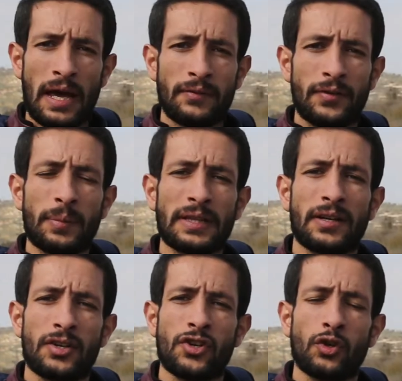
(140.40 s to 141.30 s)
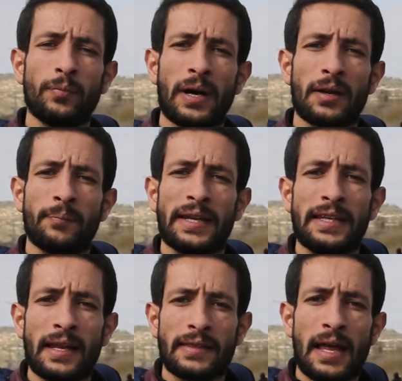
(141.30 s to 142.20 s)
الآن في منطقة جنوب غرب
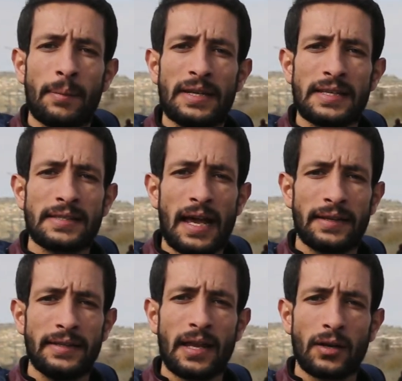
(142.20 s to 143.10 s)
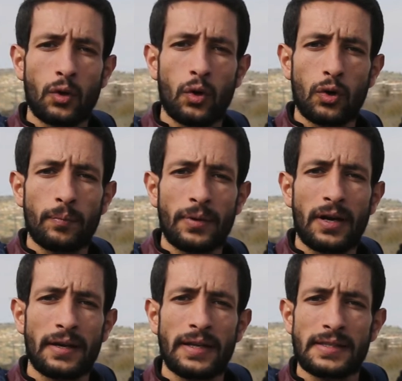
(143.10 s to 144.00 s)
مدينة نابلس تحديدا قرب
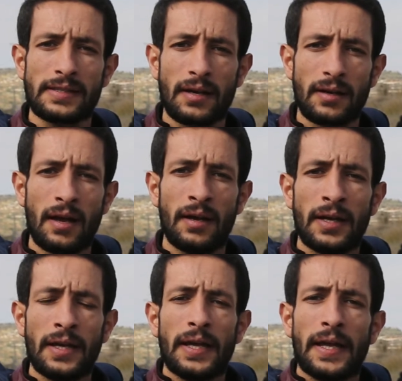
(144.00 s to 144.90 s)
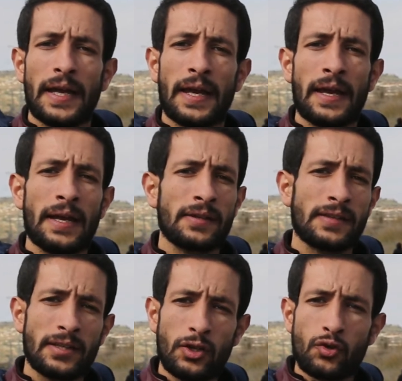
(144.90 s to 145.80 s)
قرية صرة
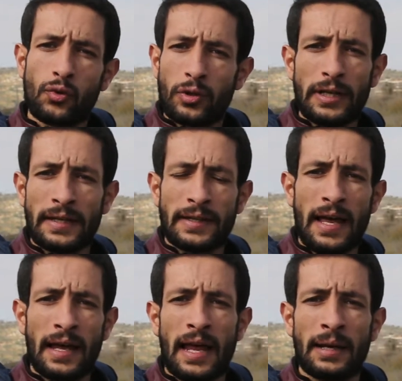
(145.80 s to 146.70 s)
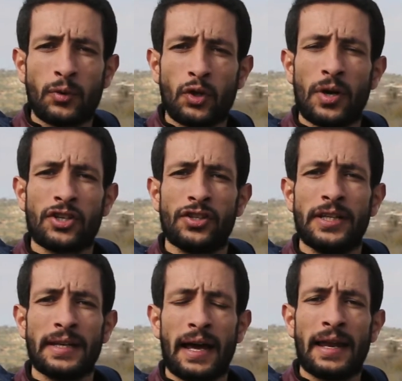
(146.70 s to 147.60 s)
يستطيع جنود الاحتلال
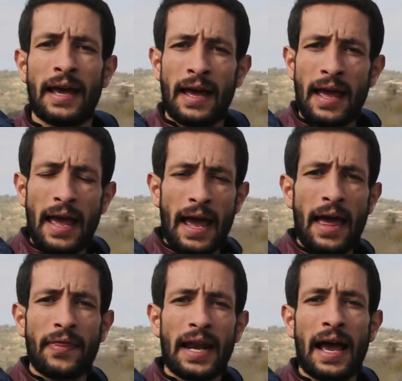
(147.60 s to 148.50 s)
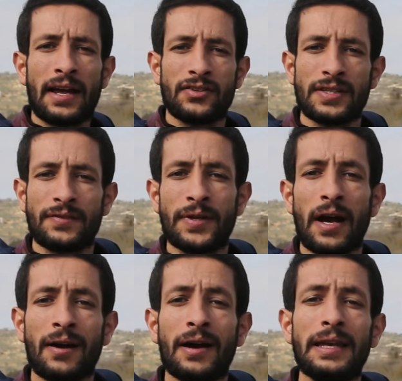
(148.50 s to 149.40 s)
المتواجدين على هذا الحاجز في
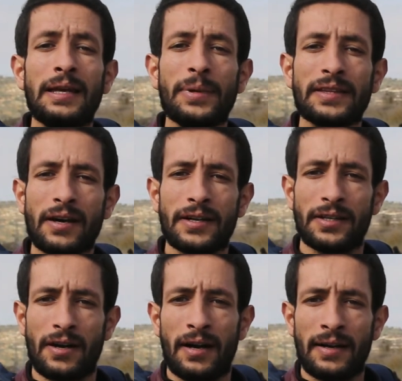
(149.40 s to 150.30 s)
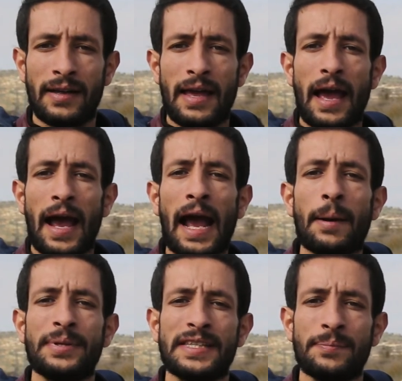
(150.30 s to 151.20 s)
أقل من دقيقة
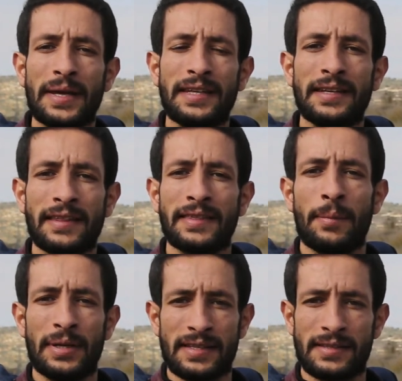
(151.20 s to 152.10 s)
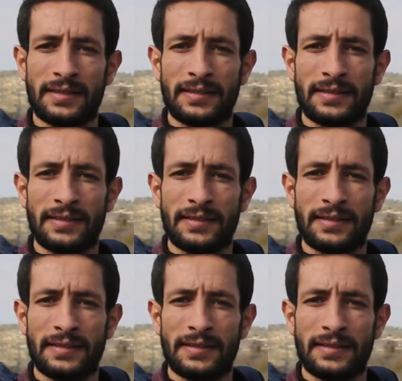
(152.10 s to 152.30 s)
حبس مدينة نابلس